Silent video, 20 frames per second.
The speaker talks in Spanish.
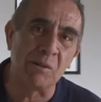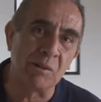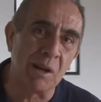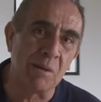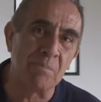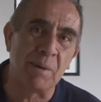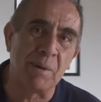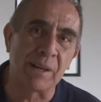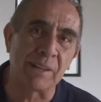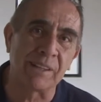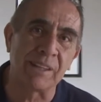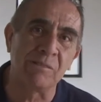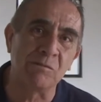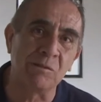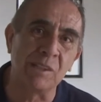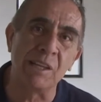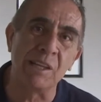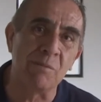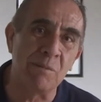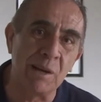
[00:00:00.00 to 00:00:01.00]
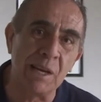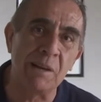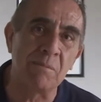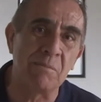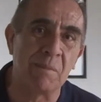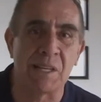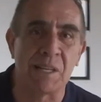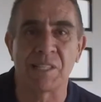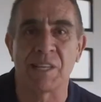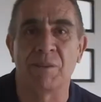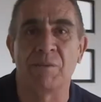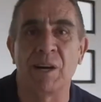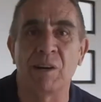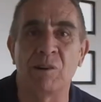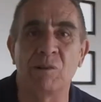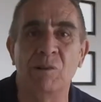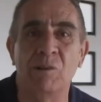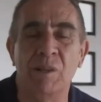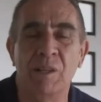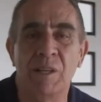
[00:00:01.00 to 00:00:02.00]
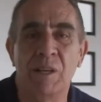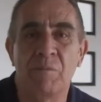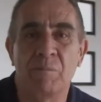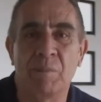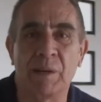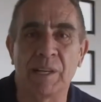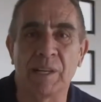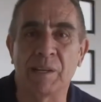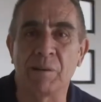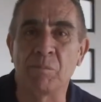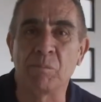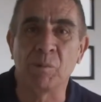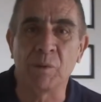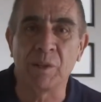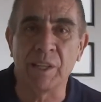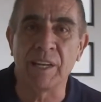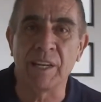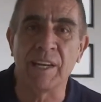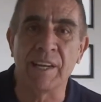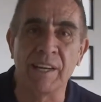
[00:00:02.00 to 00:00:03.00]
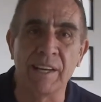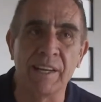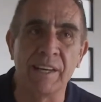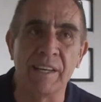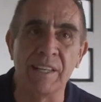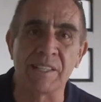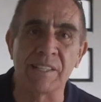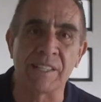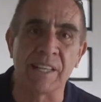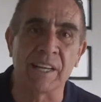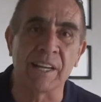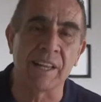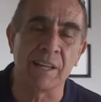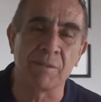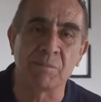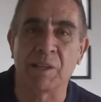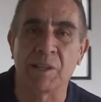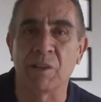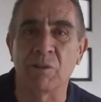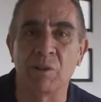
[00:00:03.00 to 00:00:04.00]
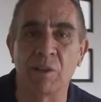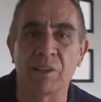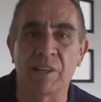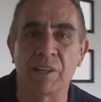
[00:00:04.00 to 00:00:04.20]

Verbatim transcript: una parte, un nivel más abajo para que pudiera estar adaptado al